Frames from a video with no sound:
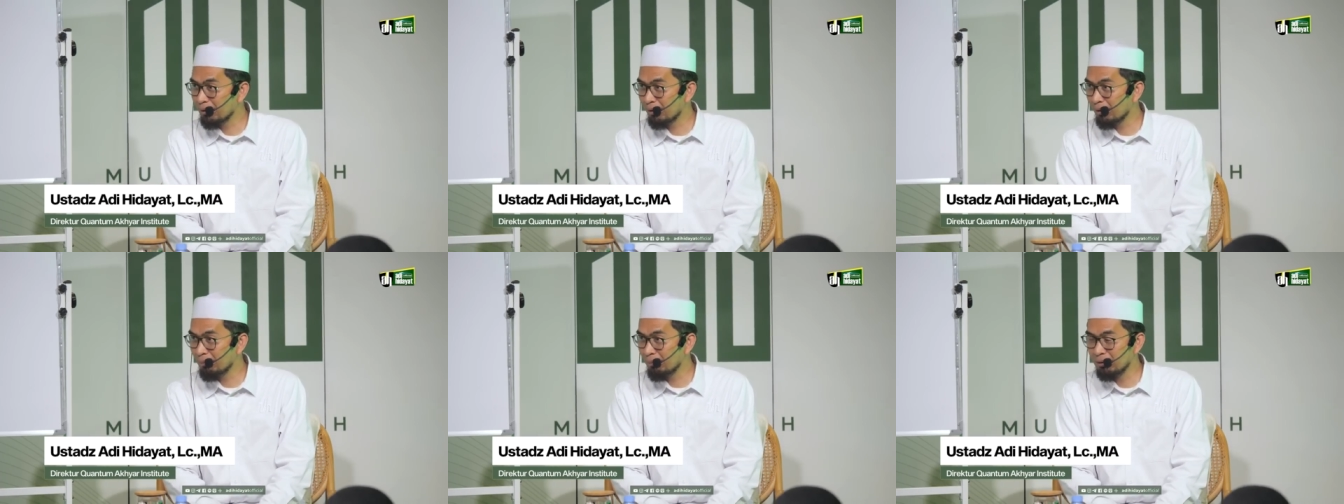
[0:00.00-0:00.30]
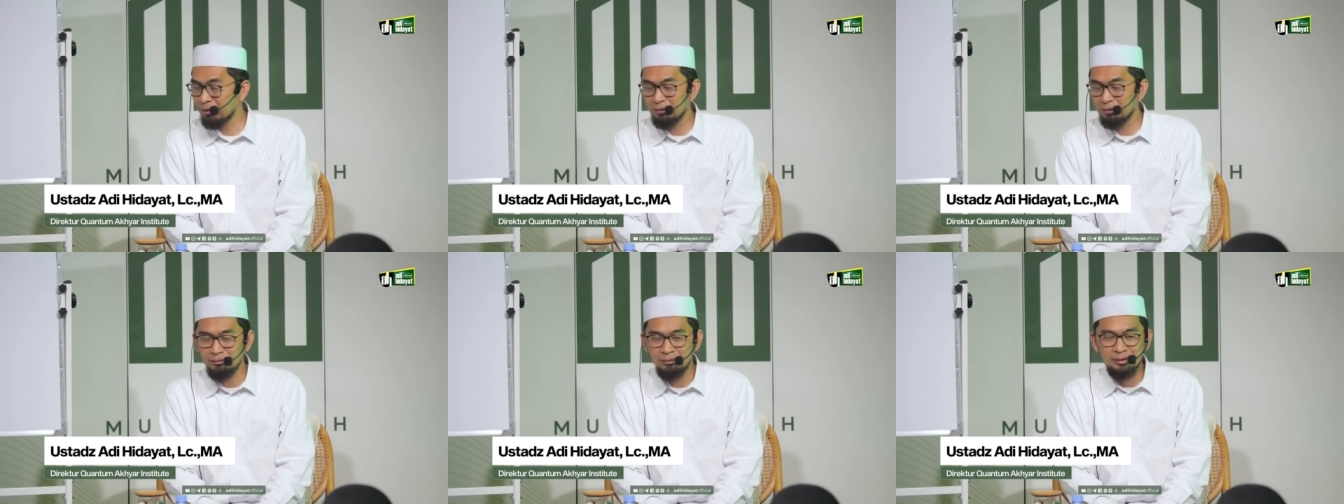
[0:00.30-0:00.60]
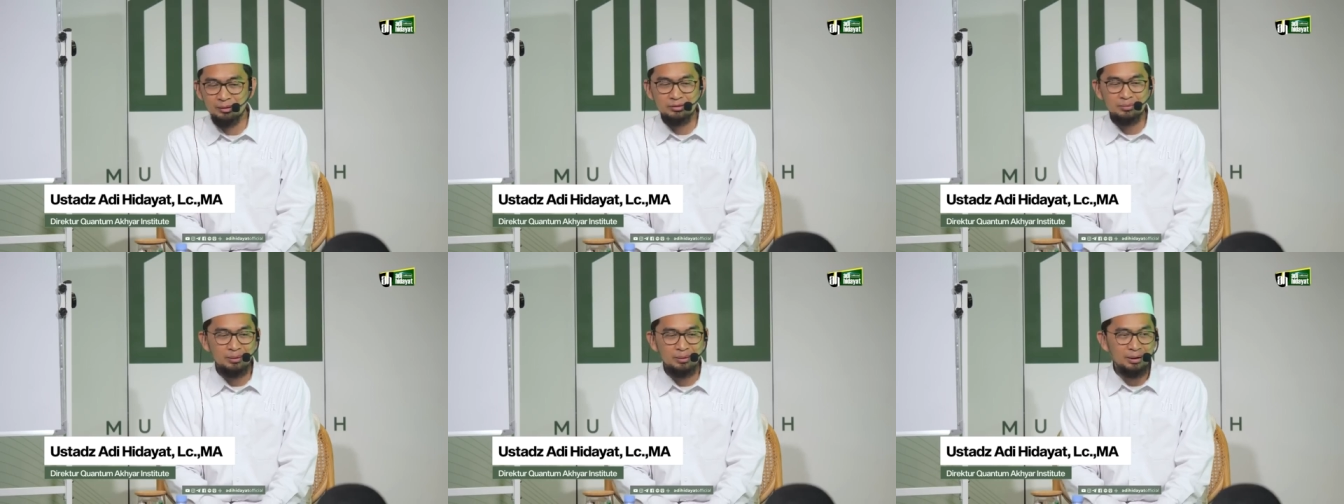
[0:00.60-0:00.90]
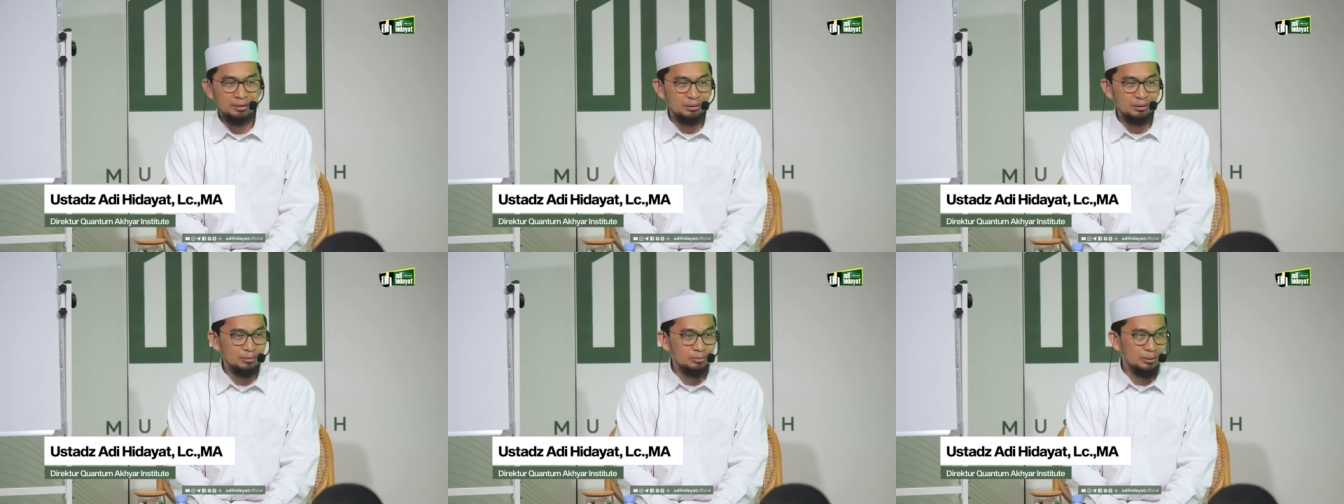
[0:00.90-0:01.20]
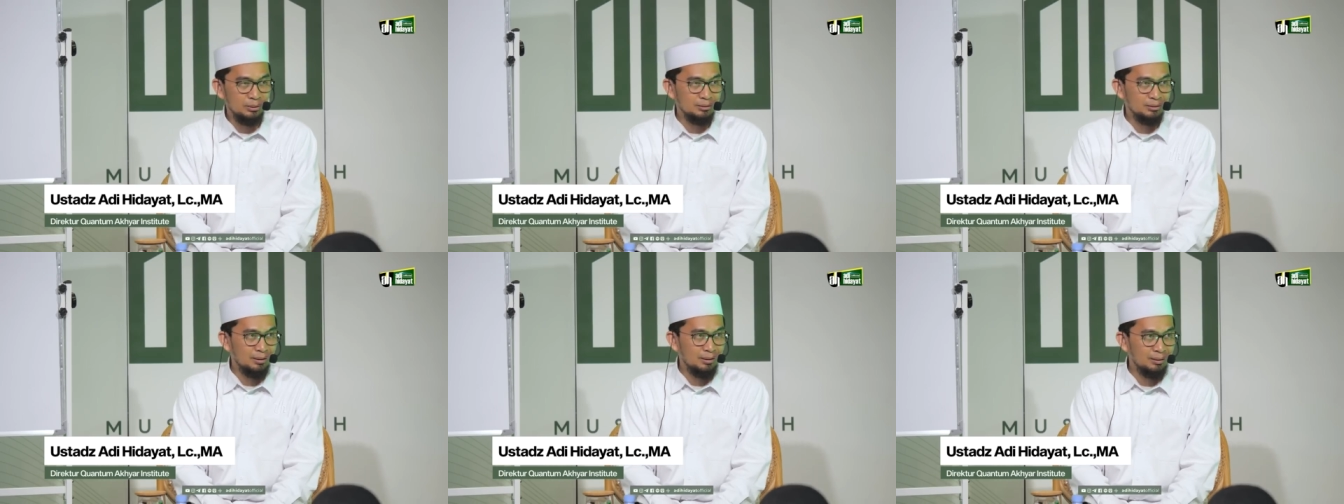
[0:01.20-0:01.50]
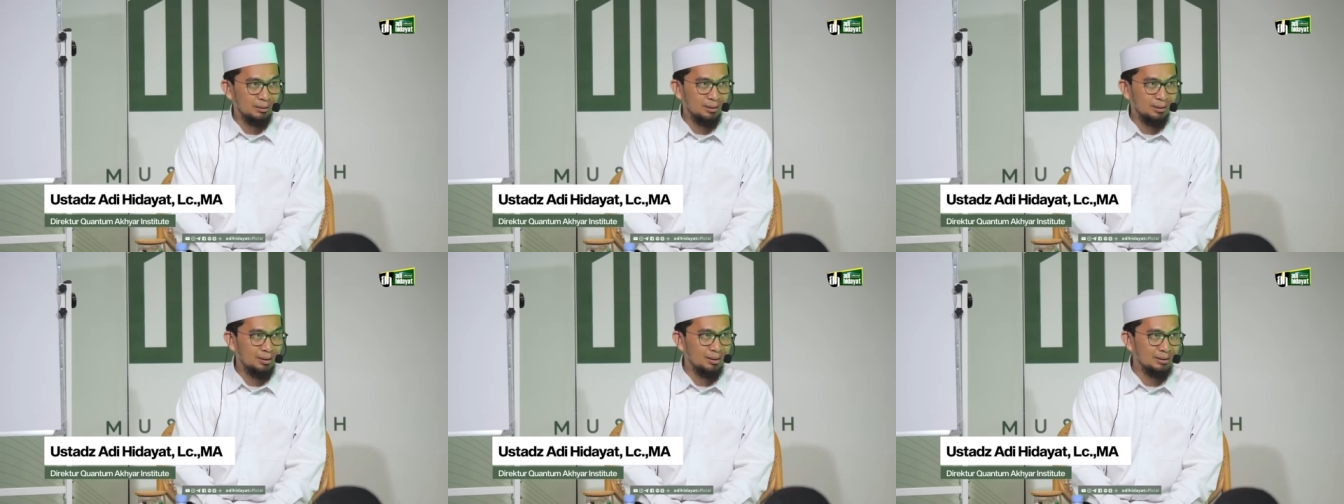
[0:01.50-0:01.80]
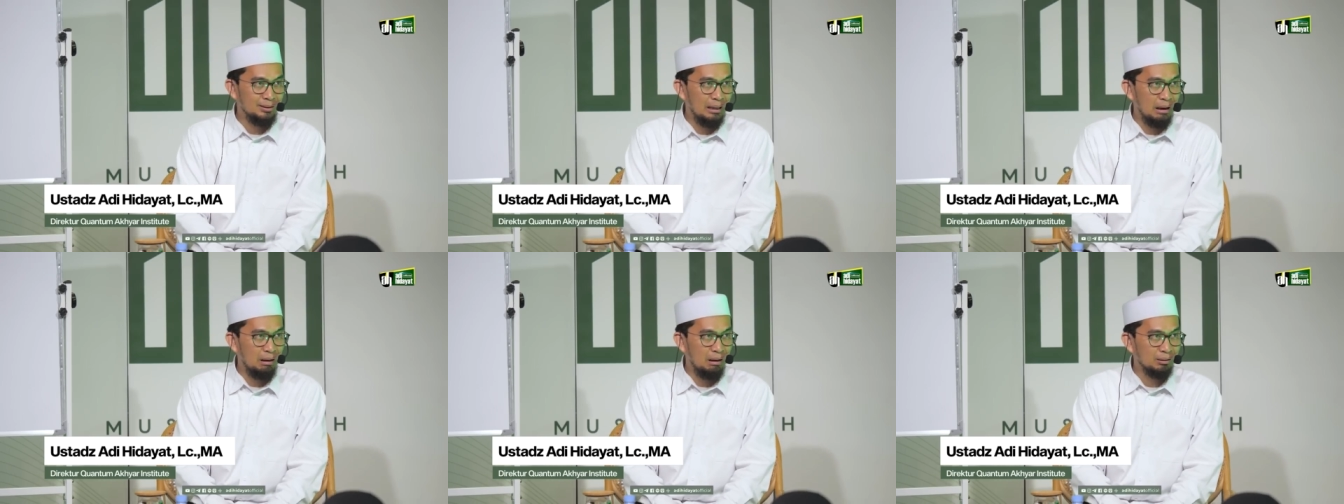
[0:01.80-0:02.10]
kepada Allah Subhanahu wa
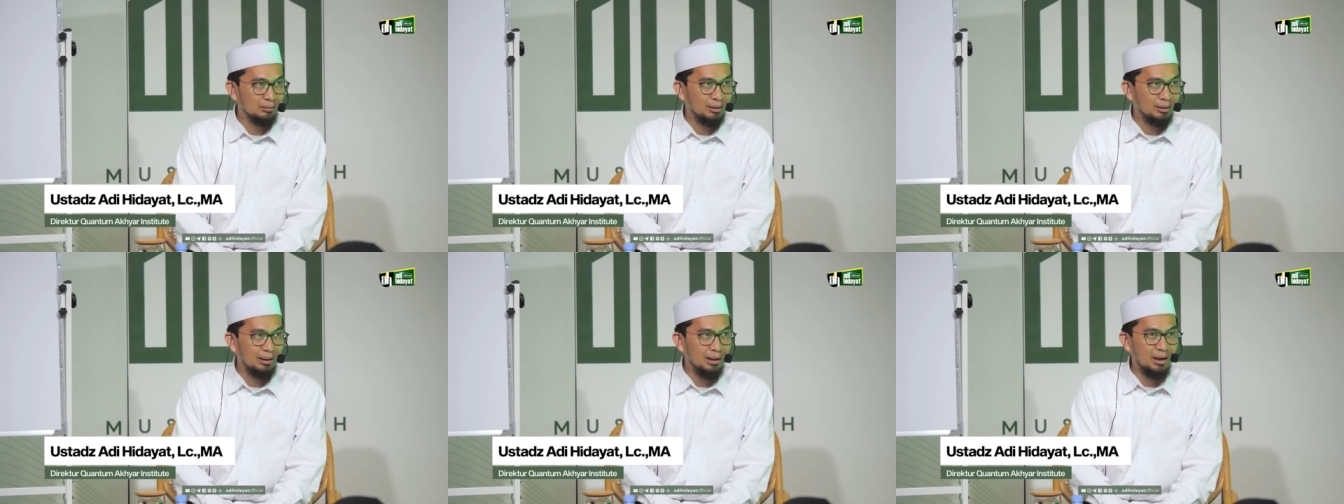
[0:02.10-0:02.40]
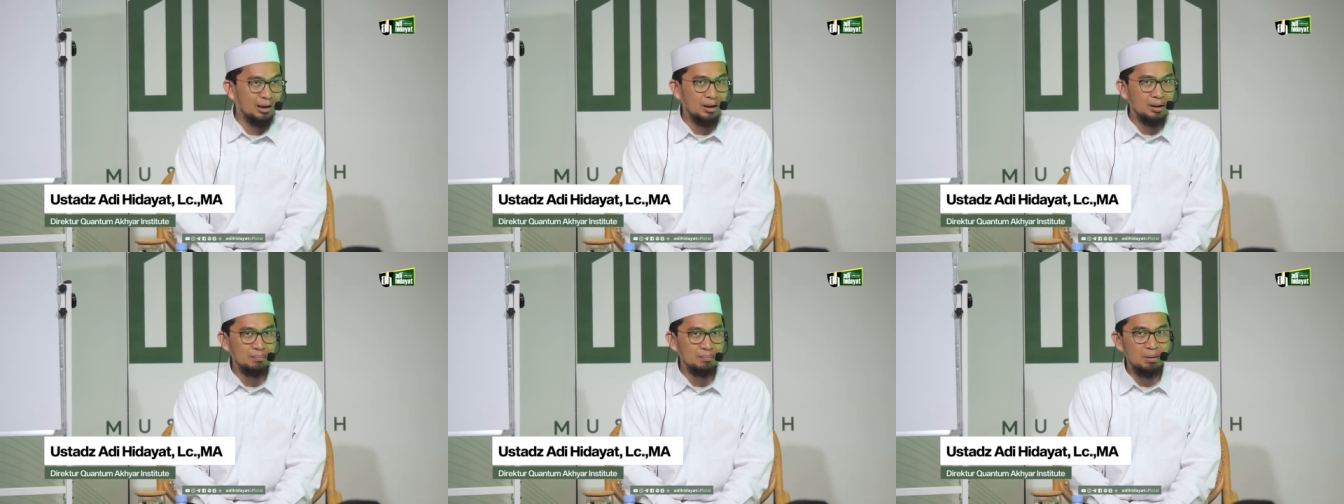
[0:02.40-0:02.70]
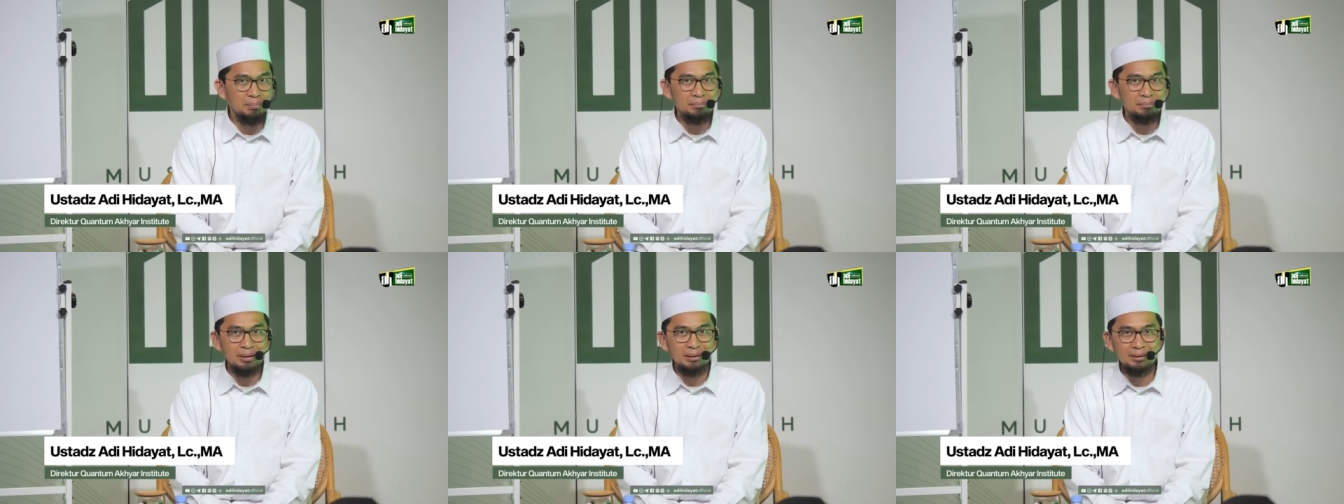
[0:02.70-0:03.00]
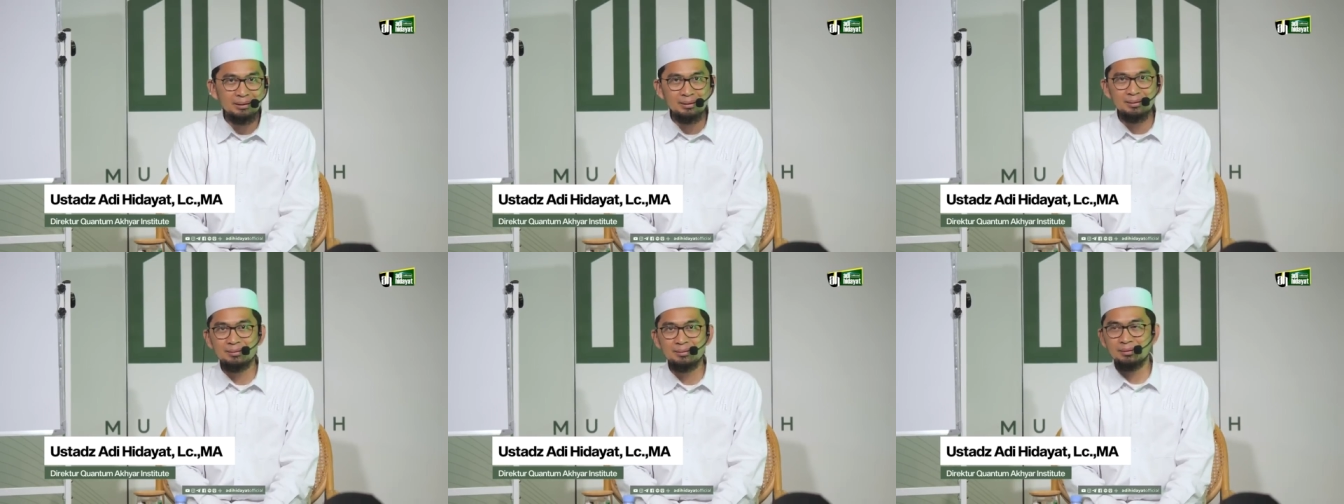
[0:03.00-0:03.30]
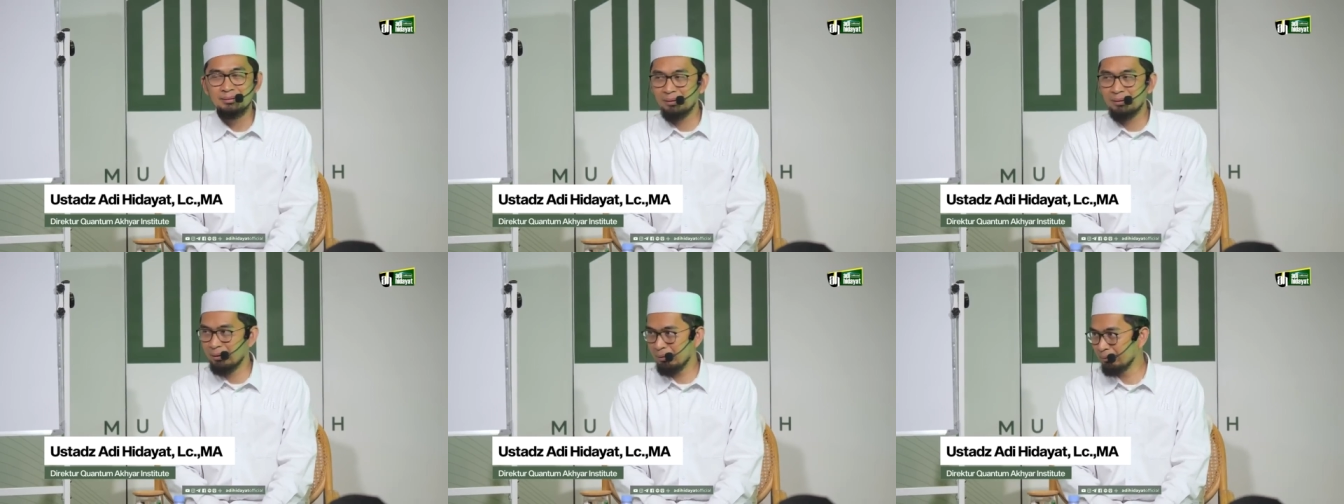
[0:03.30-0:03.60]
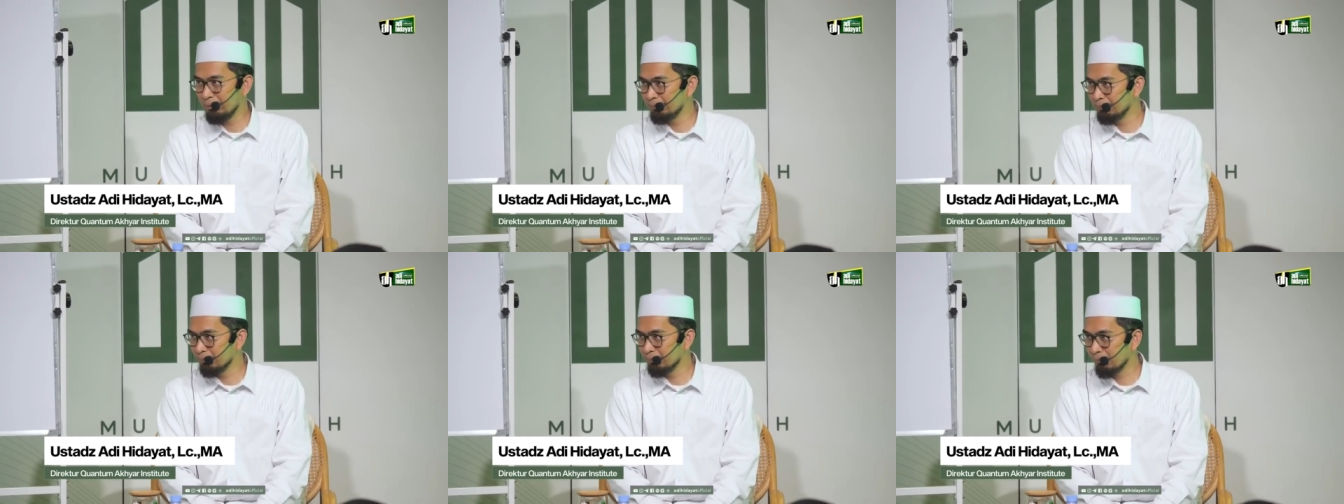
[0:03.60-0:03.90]
taala yang telah memilih kita